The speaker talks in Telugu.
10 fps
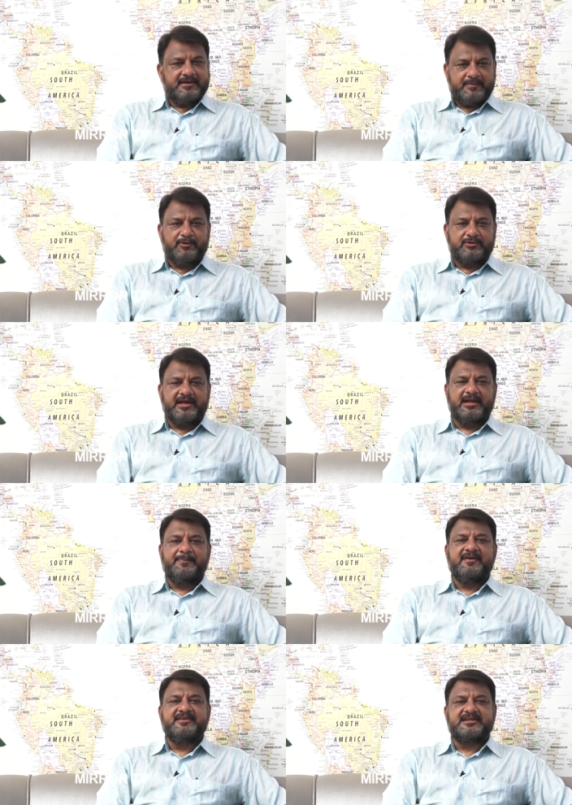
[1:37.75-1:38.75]
ఇప్పుడు ఉదాహరణకి
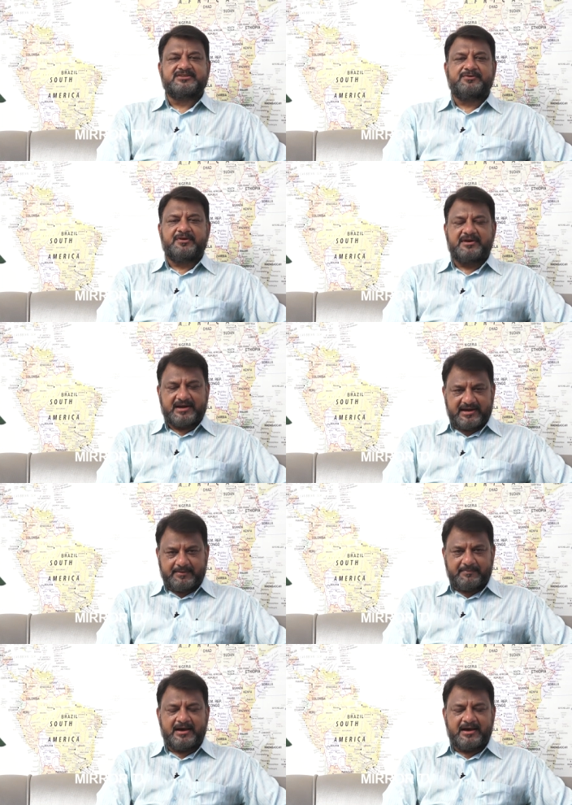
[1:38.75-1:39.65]
పివి నరసింహరావు గారు అనే